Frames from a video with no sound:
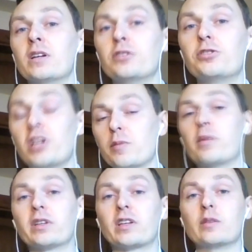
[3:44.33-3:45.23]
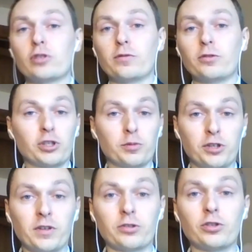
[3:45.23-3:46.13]
Dzisiaj nie mamy takiej możliwości, żeby
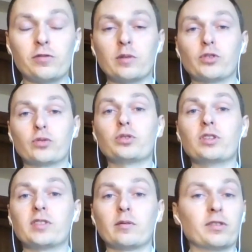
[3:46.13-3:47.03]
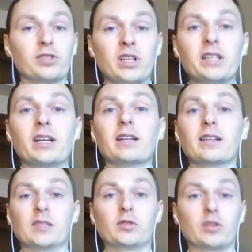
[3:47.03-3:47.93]
świadczyć Wam usługi, serwować dania, ale
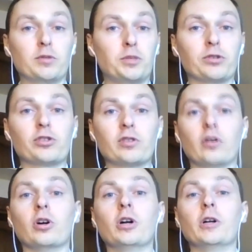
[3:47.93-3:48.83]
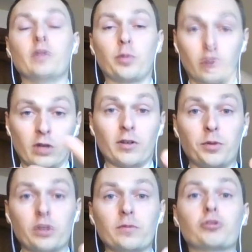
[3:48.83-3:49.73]
chcemy zrobić pieczywo, wyprodukować pieczywo.